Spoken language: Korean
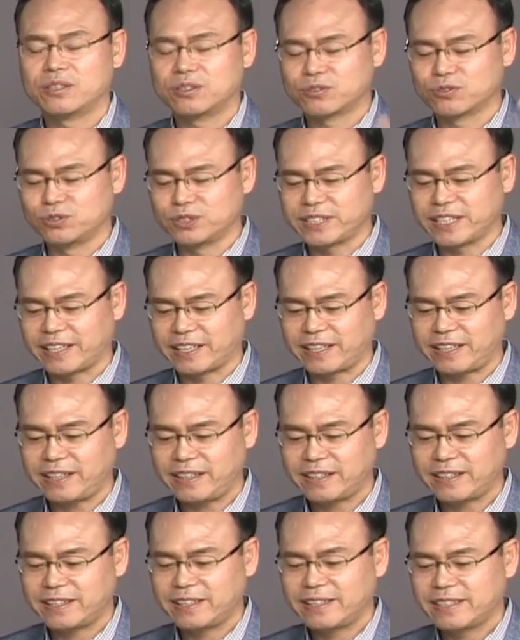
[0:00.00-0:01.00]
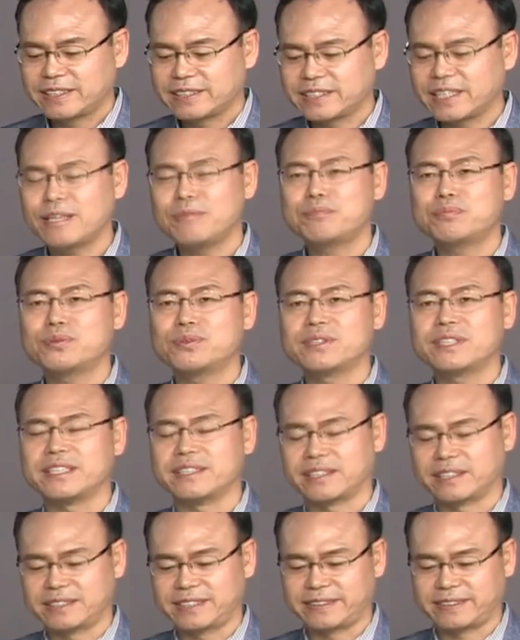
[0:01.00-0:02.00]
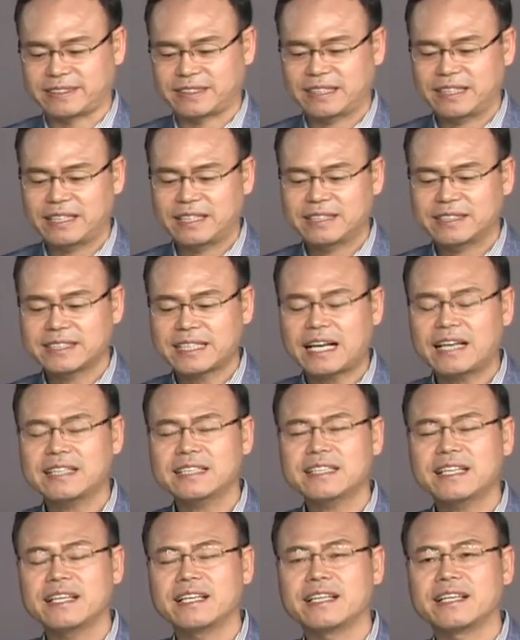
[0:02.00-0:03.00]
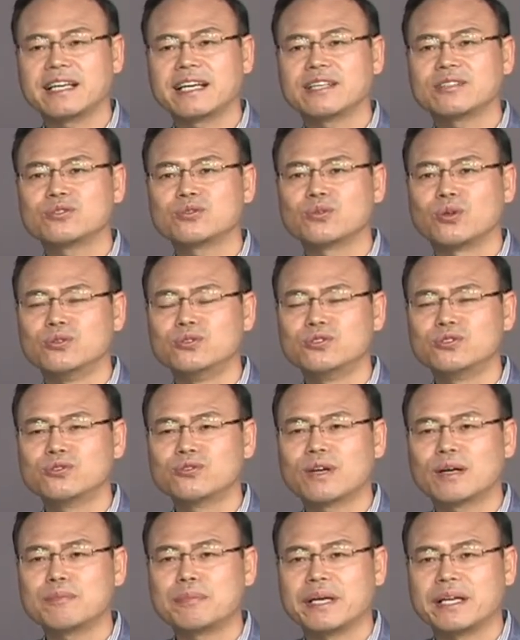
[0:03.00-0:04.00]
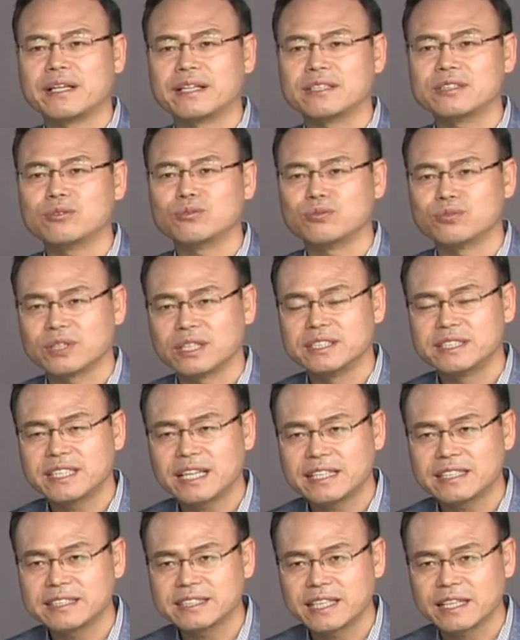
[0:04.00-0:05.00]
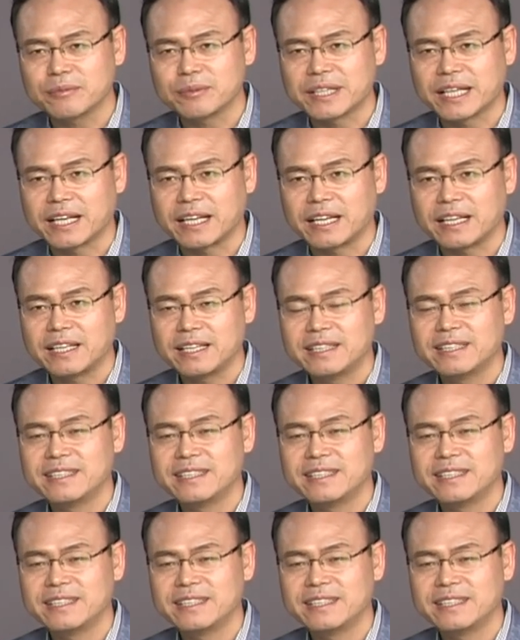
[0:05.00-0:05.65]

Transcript: 둘째, 셀프 리더는 상대에게 존중과 배려를 우선시하는 사람이다.